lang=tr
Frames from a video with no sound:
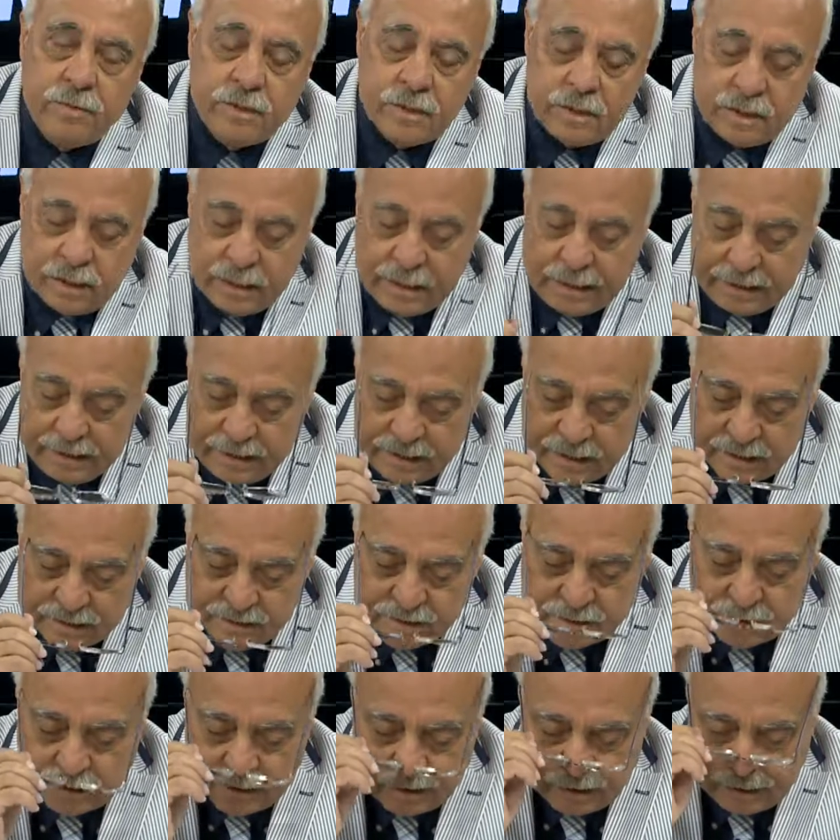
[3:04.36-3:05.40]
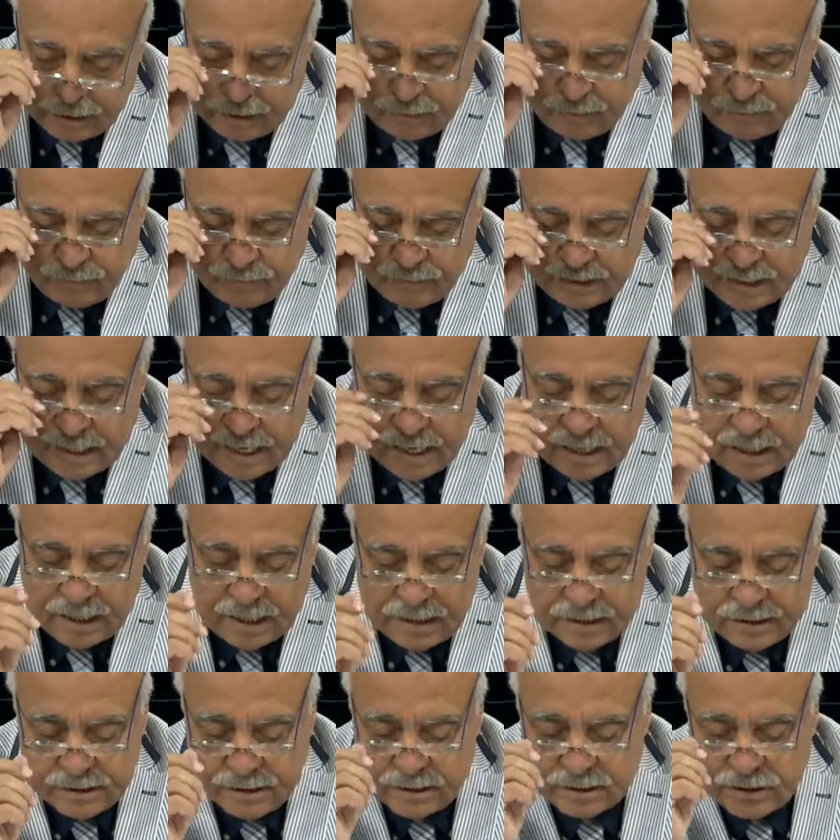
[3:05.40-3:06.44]
bir yazı
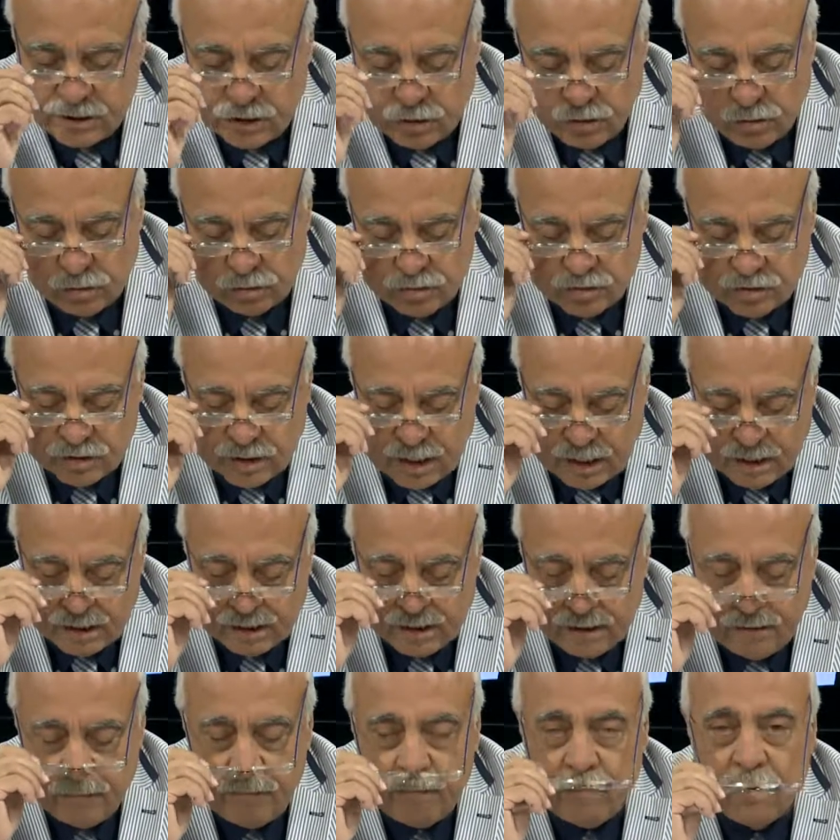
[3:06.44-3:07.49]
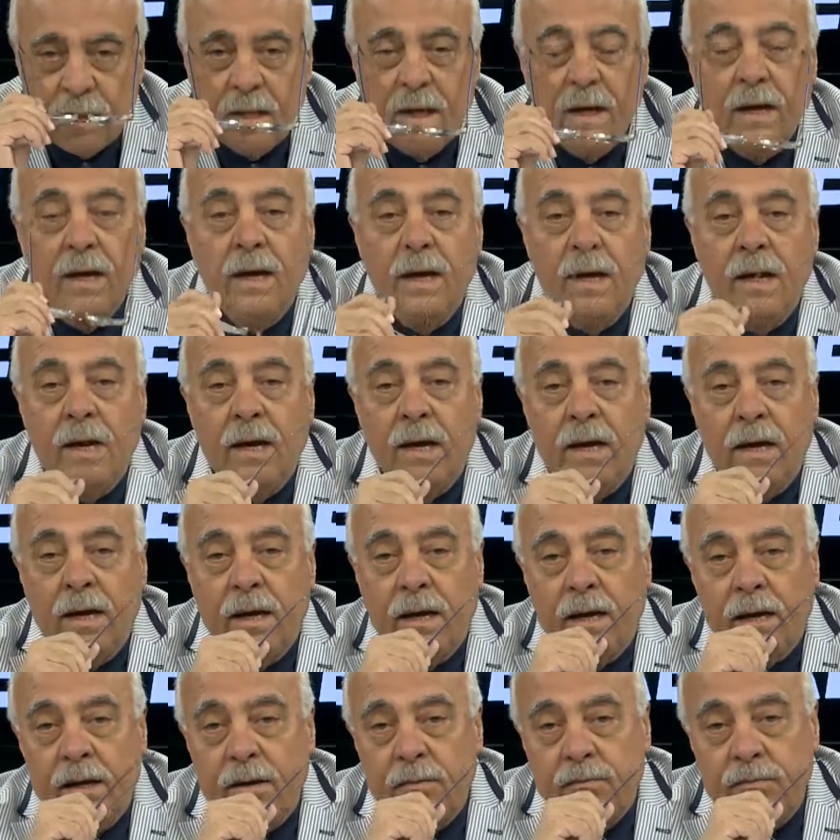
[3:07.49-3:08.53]
değerlendirecek olursak
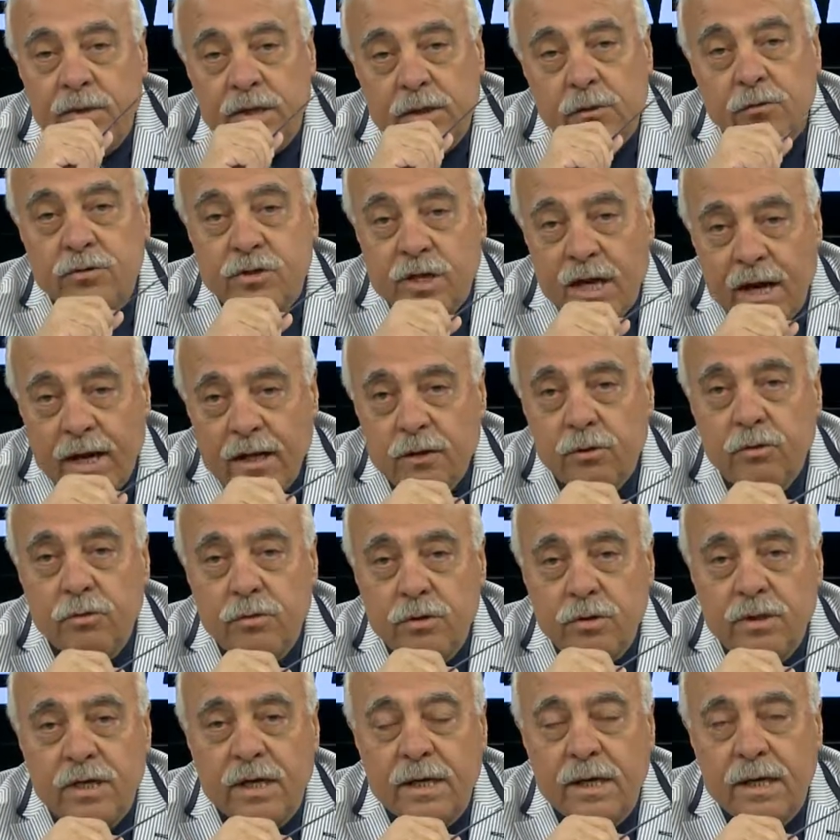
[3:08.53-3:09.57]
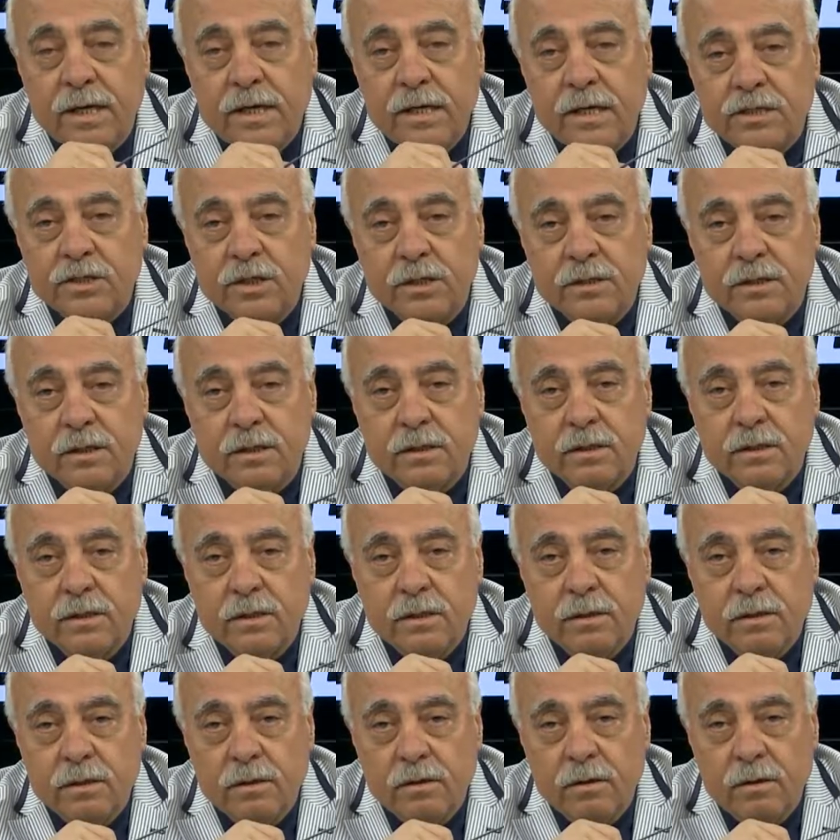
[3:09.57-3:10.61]
bir güzel günü de yaşadık
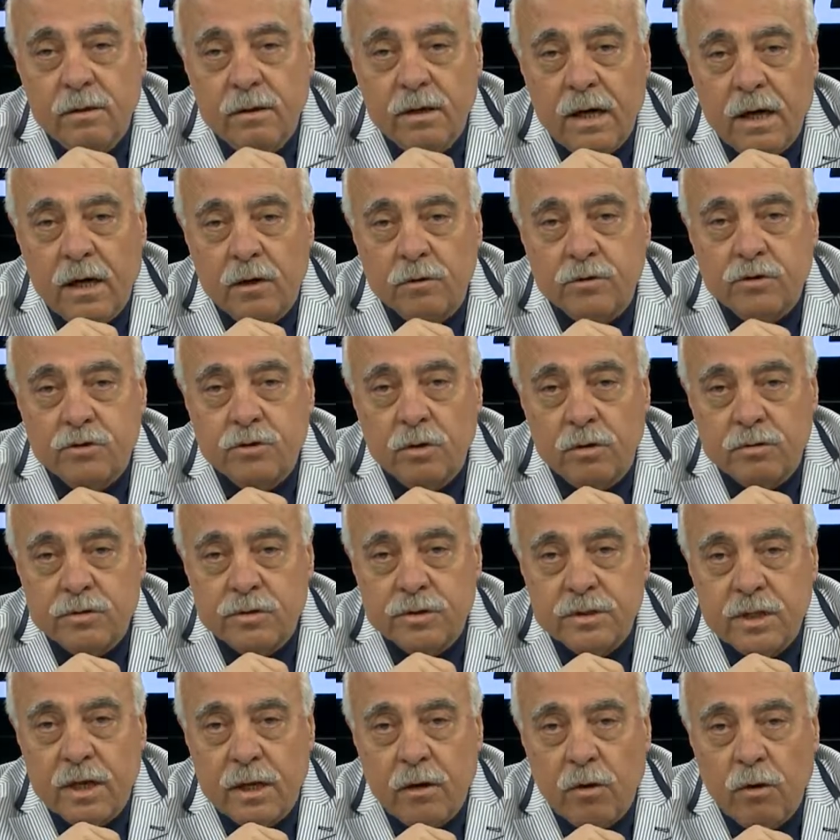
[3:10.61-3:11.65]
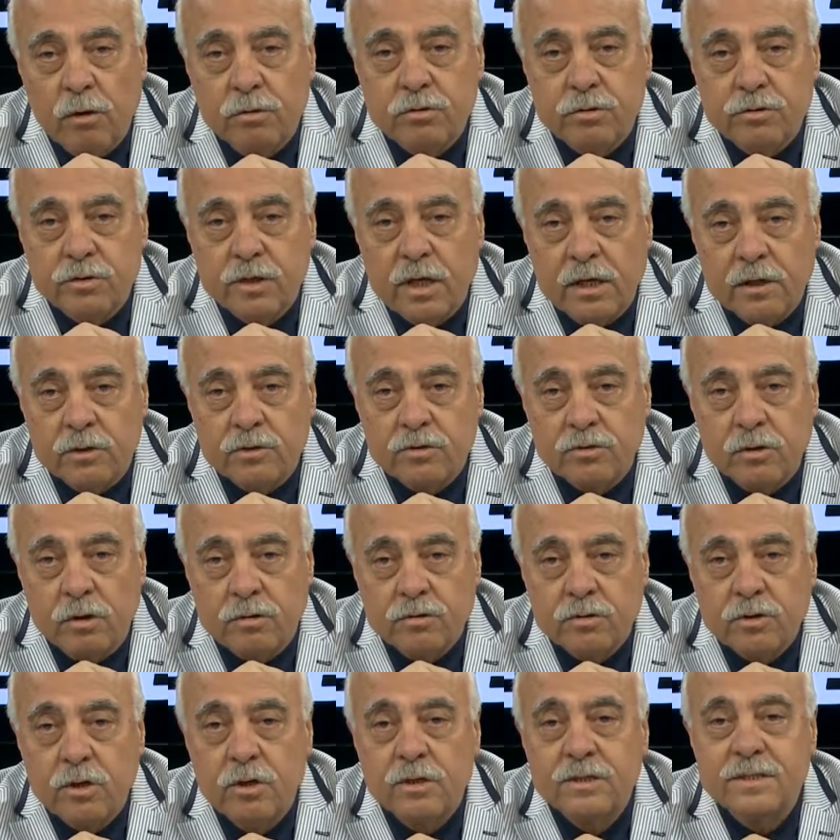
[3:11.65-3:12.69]
Ağustos'ta 30
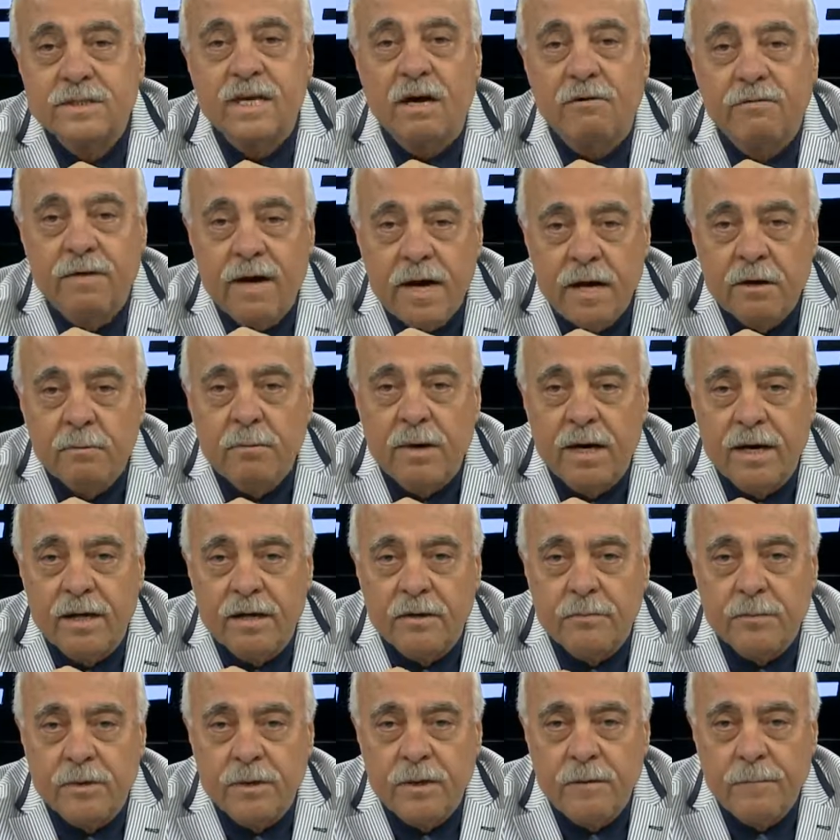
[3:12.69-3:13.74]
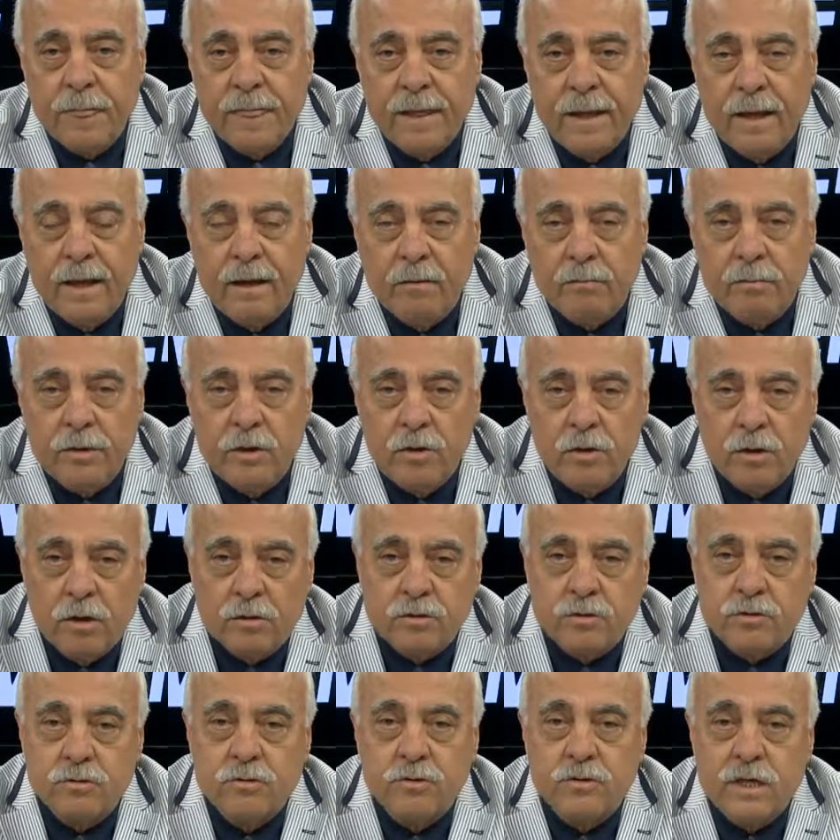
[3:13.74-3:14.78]
Ağustos Zafer Bayramı.
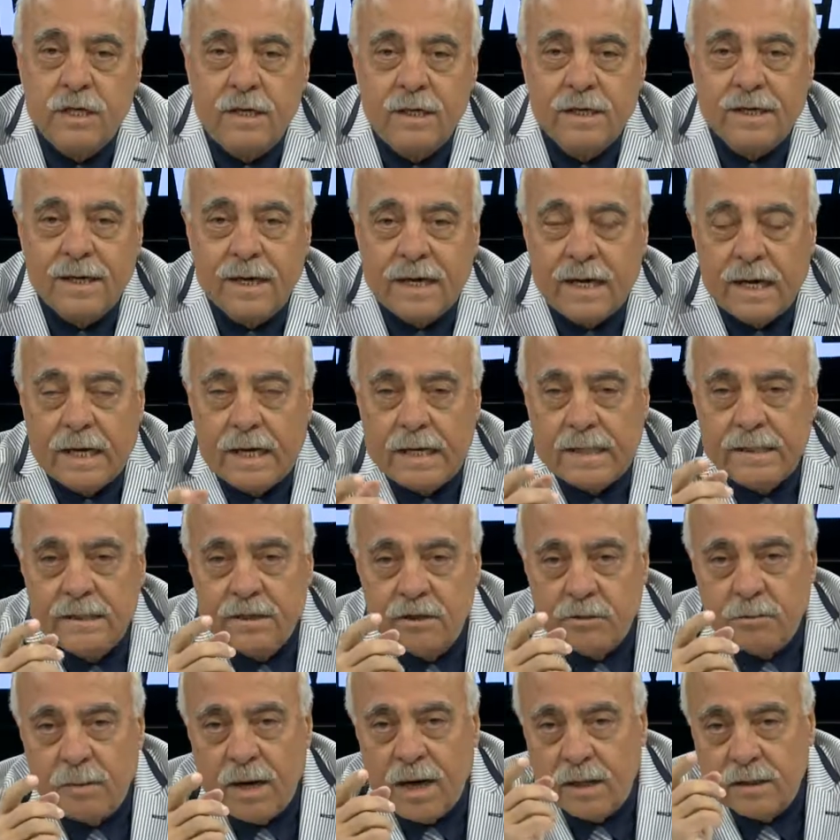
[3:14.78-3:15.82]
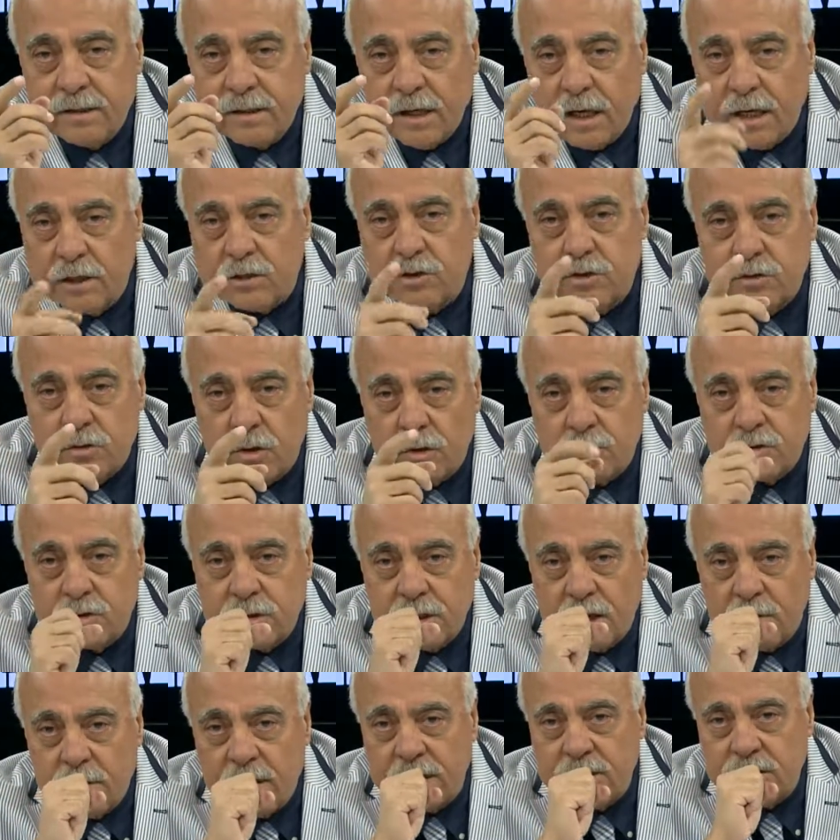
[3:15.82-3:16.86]
Biliyorsunuz ilk hareket 26
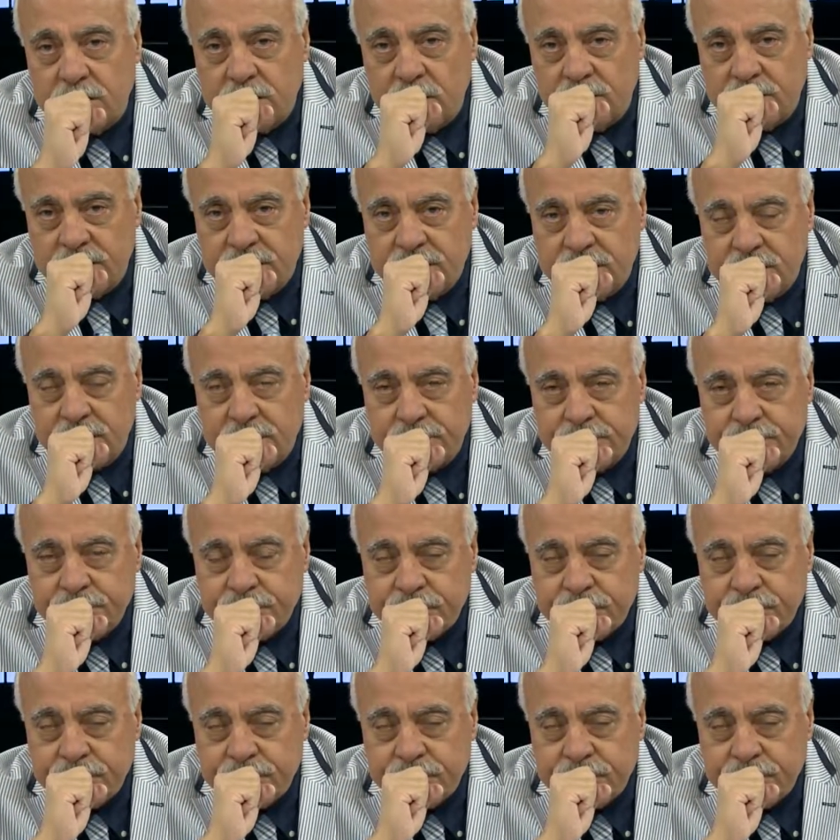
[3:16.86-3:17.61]
Ağustos'ta başlamıştı.